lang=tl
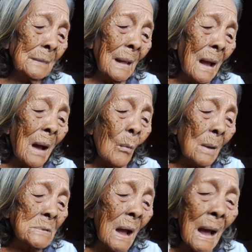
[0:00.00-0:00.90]
Naawa
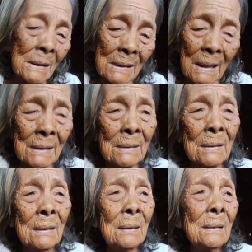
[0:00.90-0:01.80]
sa
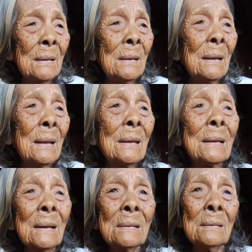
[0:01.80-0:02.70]
akin. Yan,
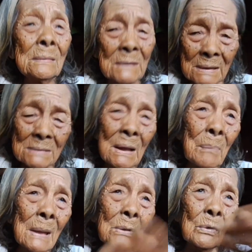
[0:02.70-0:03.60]

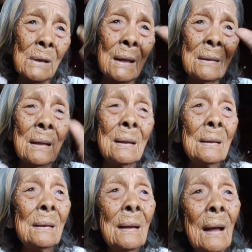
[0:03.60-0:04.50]
sinasabay ko yan,
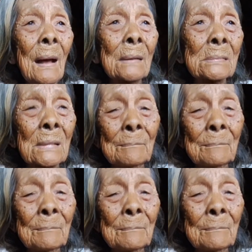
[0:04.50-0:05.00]
lahat.